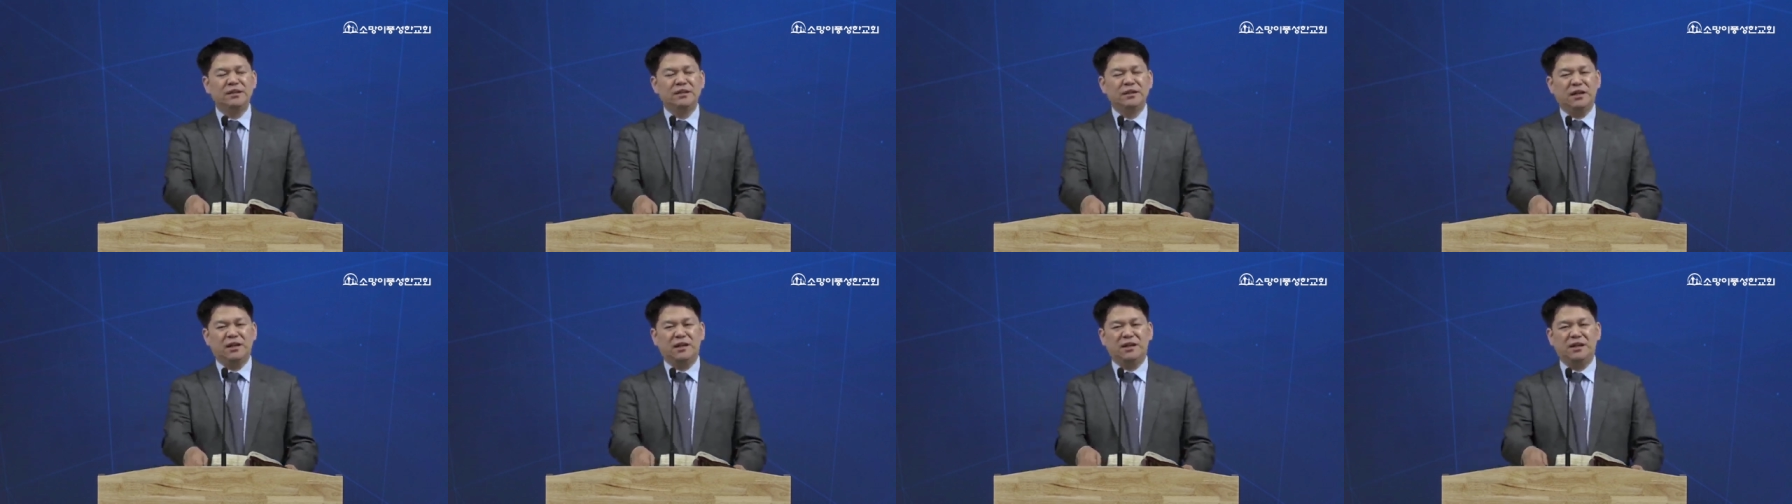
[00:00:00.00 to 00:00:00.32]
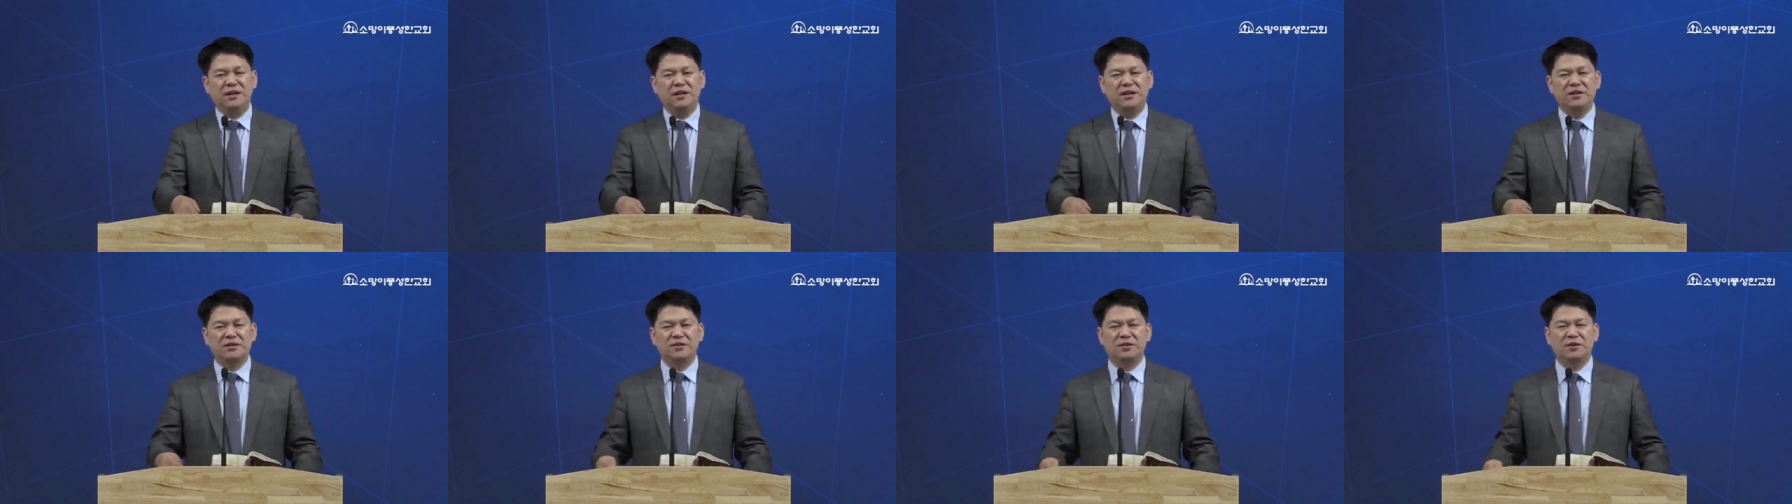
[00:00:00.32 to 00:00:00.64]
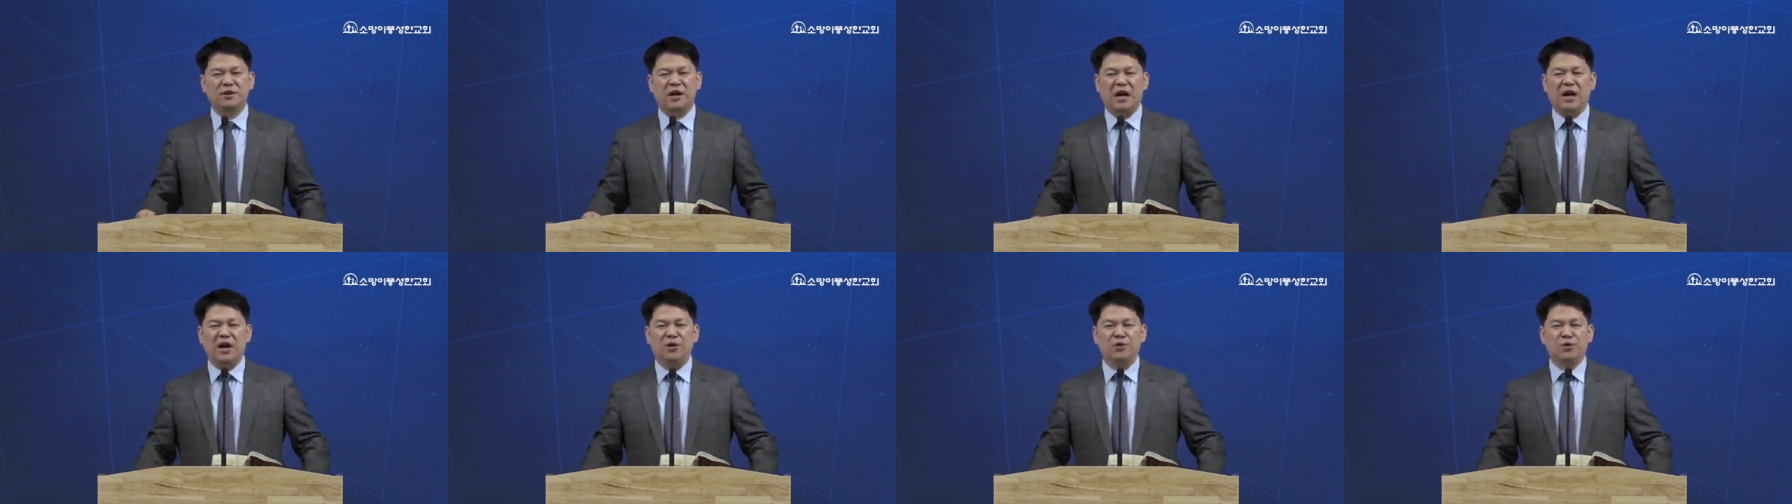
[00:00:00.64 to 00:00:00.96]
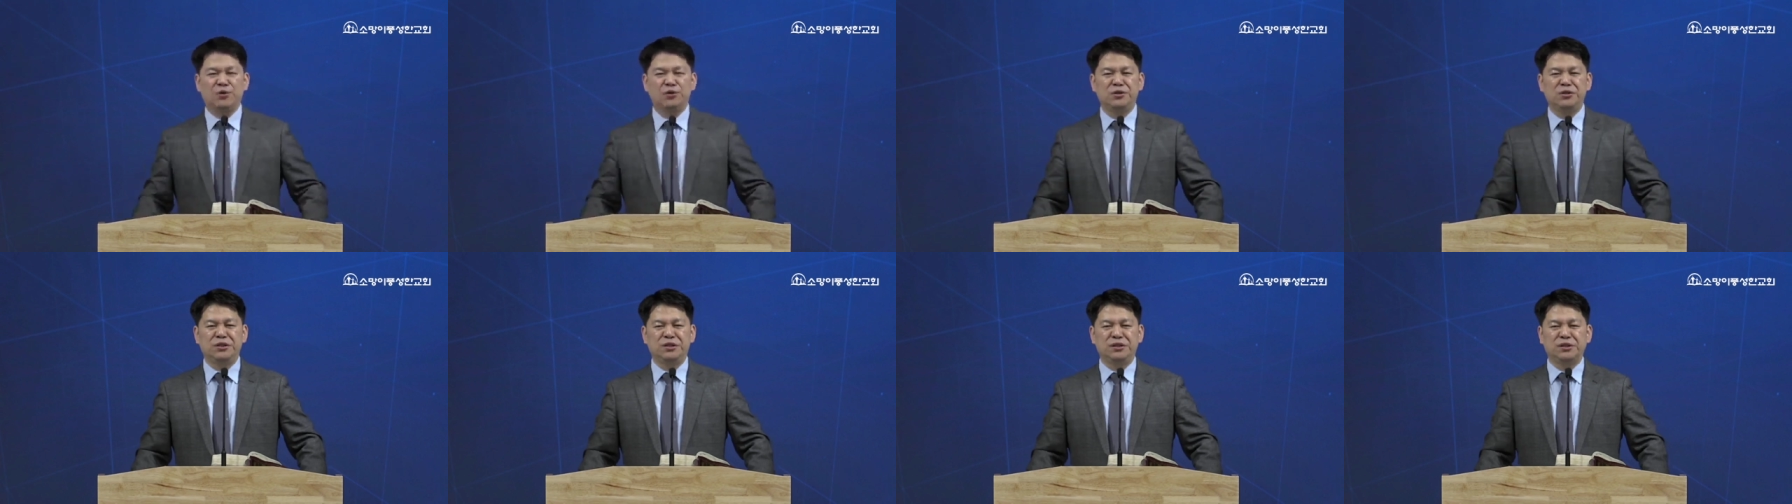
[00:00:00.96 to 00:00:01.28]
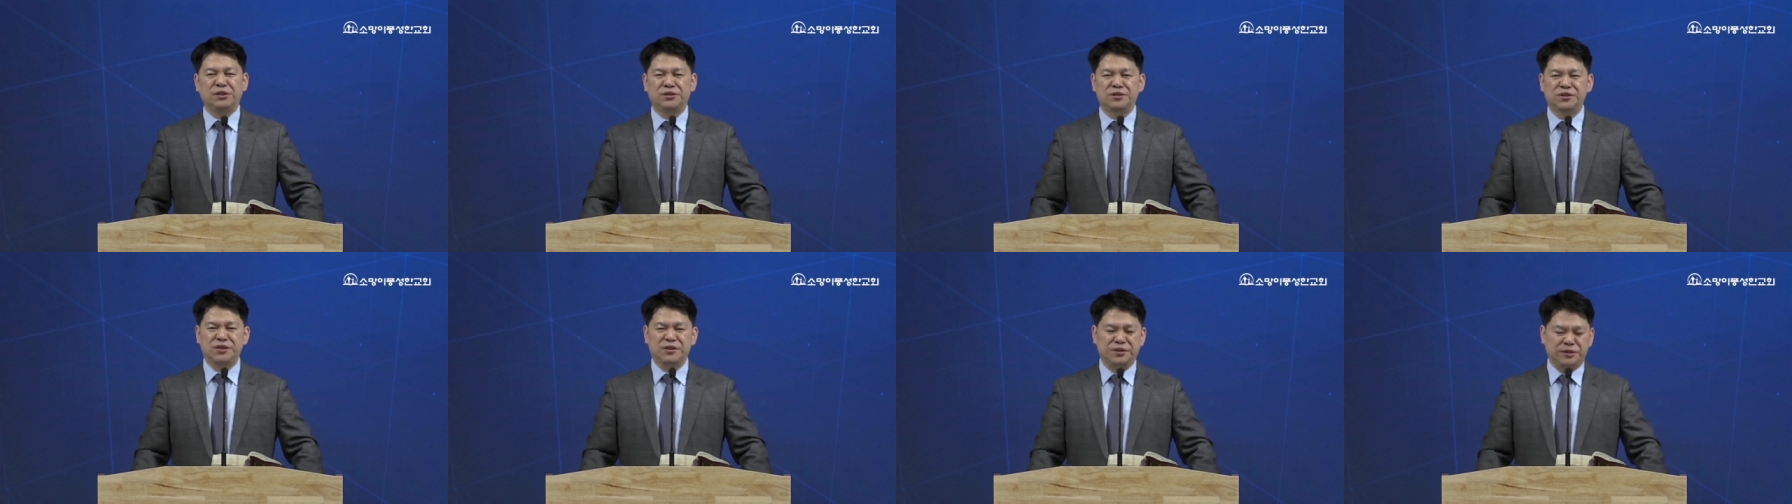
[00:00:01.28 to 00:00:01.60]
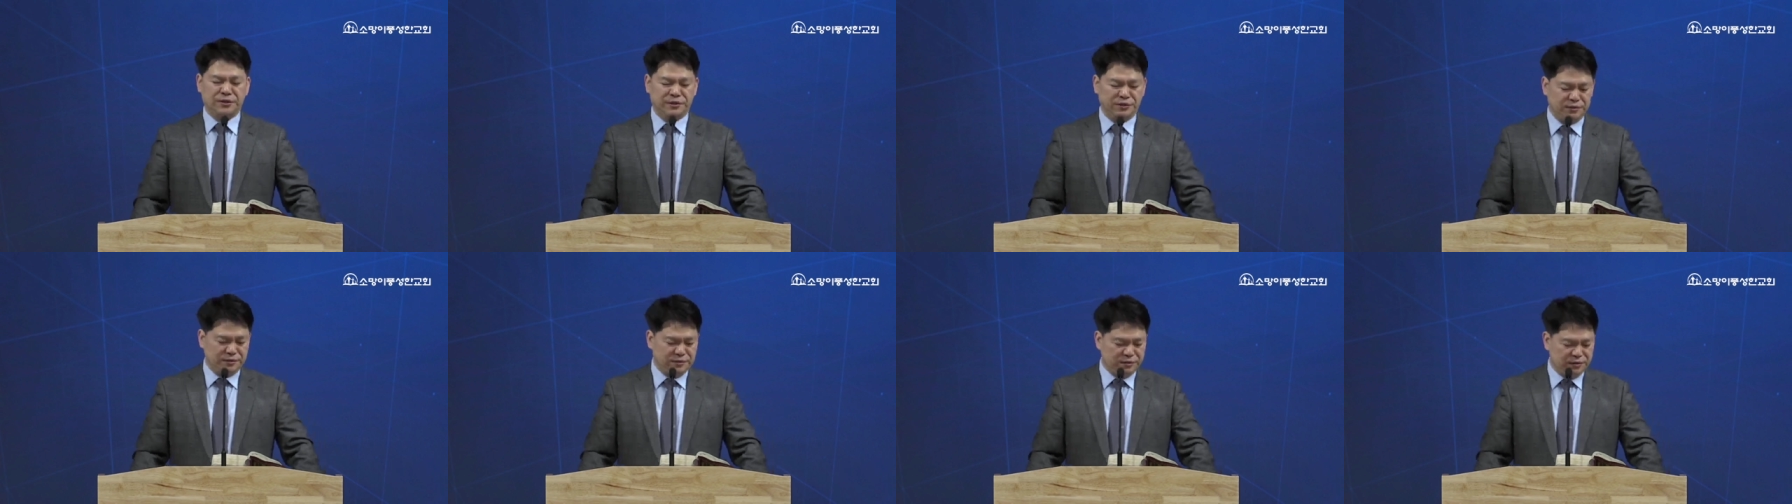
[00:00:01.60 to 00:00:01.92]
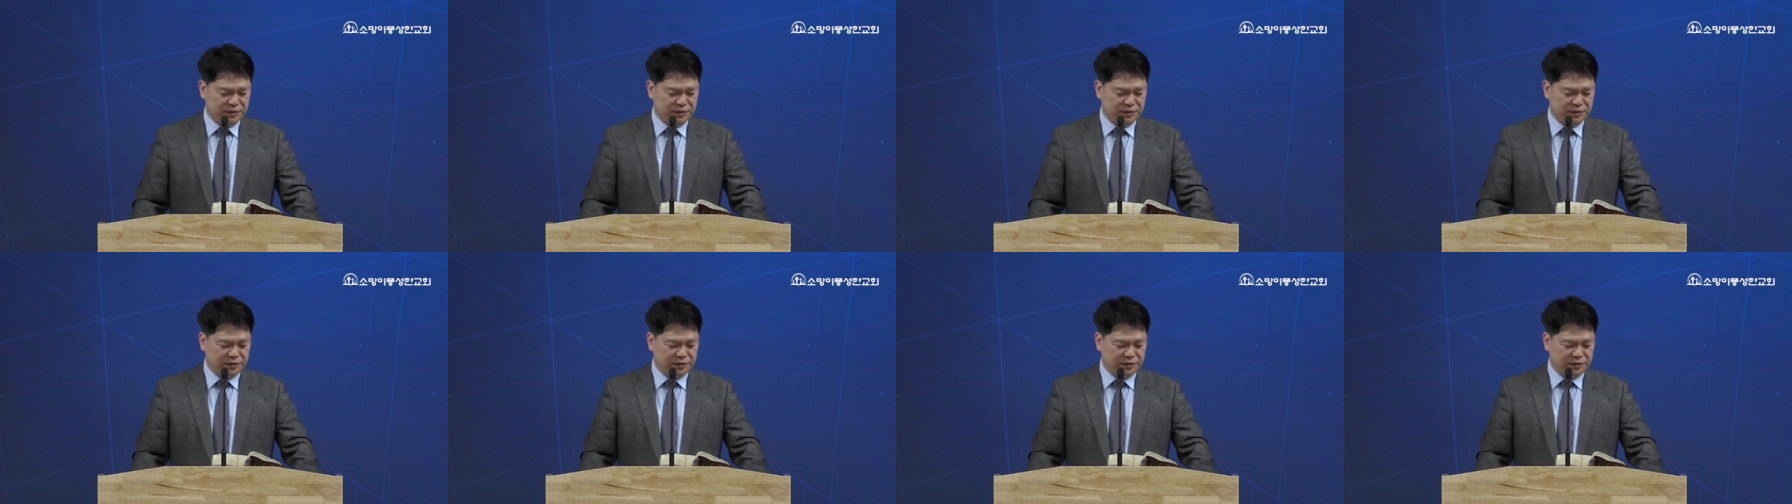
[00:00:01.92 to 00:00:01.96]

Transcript: 하나님께서 아론을 시켜서